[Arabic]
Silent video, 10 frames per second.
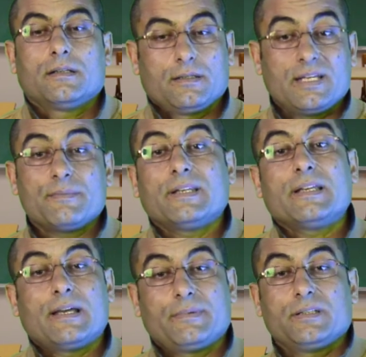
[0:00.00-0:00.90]
دايما
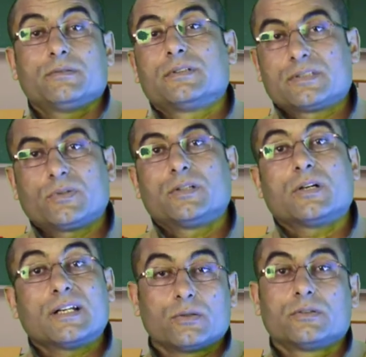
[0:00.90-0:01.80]
يقابلني يقول لي السلام
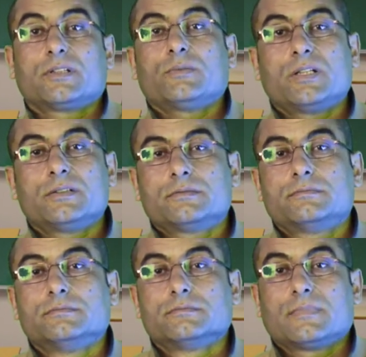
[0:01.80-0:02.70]
عليكم انا اقول له السلام عليكم
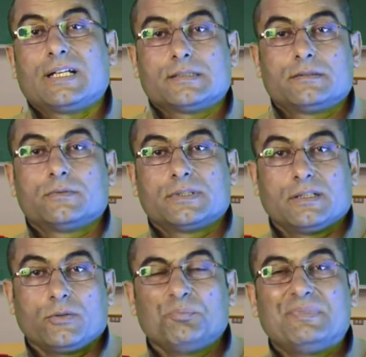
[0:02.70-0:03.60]
عشان هو ده
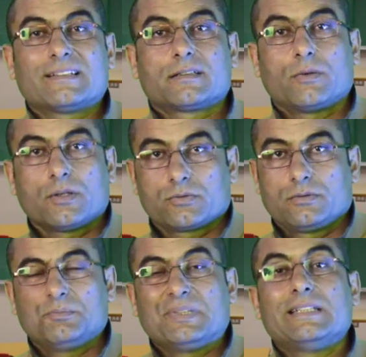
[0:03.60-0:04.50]
نوع من
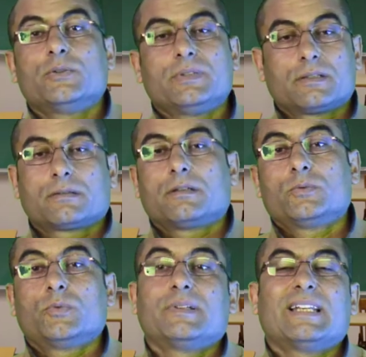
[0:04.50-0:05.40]
التواصل بيني وبين
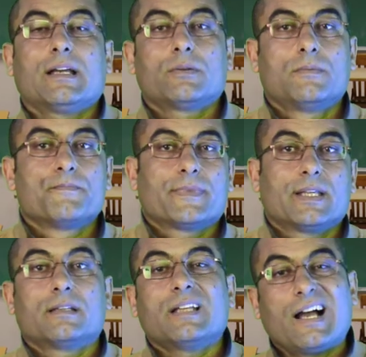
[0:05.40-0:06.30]
الطالب وبين اهله لان
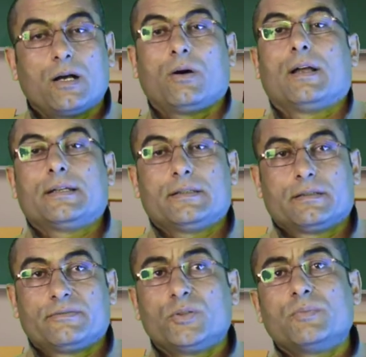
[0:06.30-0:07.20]
يعني ده حقه عليا
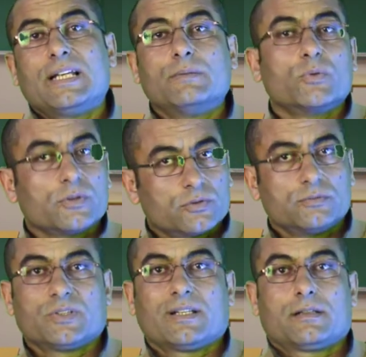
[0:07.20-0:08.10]
في يوم من الايام ممكن
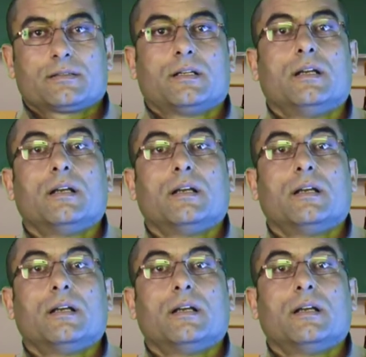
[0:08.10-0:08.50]
يكون مدرس